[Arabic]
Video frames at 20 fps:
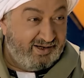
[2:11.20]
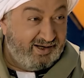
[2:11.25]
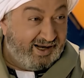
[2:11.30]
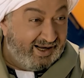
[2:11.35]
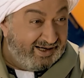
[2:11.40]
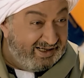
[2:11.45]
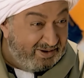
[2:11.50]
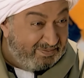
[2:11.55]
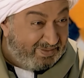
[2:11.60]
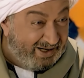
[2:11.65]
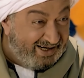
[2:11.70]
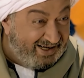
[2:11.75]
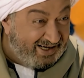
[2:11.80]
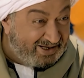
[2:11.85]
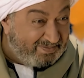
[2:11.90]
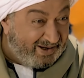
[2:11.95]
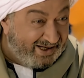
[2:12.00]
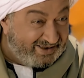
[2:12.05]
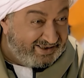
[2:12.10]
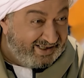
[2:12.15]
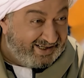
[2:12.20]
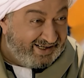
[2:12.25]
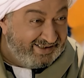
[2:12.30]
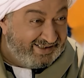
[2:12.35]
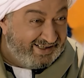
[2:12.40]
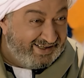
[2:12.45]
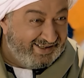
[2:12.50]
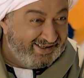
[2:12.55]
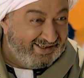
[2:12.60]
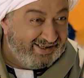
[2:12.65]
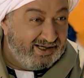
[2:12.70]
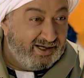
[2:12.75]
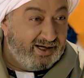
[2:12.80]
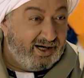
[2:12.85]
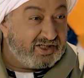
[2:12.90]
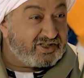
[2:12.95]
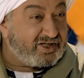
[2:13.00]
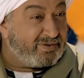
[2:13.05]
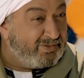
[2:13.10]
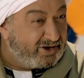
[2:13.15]
خلي بالك بعد كده
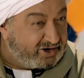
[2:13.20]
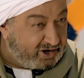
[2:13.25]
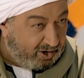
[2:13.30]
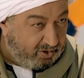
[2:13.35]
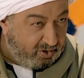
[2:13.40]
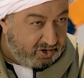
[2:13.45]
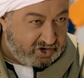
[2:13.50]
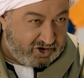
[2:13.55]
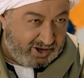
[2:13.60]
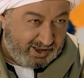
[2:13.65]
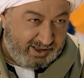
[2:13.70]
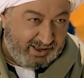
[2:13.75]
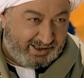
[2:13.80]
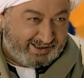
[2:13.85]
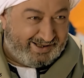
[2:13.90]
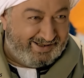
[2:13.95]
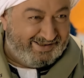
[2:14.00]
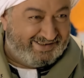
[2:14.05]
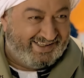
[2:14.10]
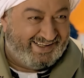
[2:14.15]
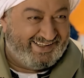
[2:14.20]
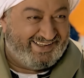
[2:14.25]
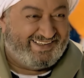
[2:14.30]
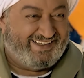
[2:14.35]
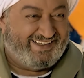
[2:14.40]
عشان ما تاخدش على كده